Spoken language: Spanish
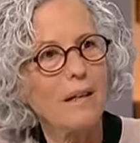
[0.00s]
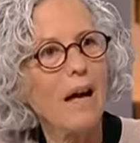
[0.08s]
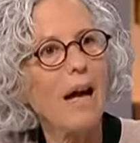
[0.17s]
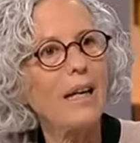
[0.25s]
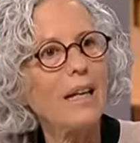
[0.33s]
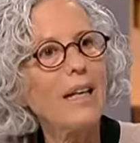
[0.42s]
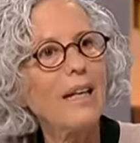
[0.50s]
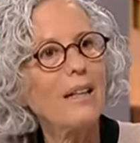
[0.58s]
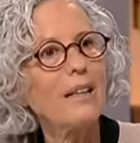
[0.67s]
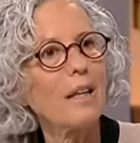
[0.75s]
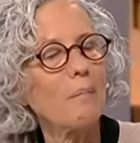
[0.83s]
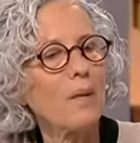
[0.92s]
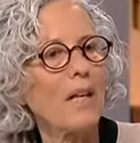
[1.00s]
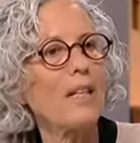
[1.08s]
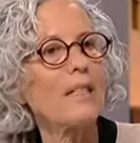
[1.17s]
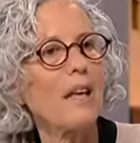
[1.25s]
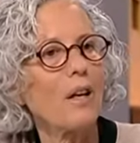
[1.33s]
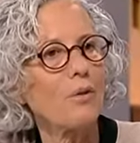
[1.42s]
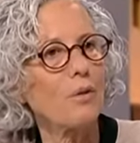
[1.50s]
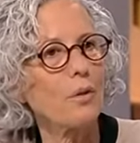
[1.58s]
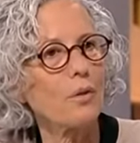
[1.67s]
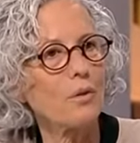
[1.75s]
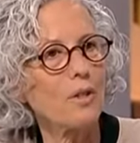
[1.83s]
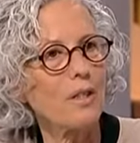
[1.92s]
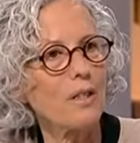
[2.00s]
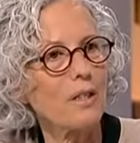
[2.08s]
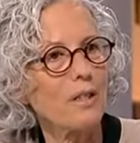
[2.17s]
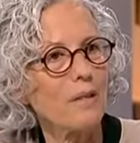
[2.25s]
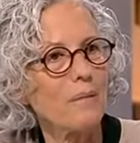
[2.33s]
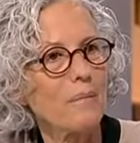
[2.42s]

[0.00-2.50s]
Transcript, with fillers: aquí también están los dioses.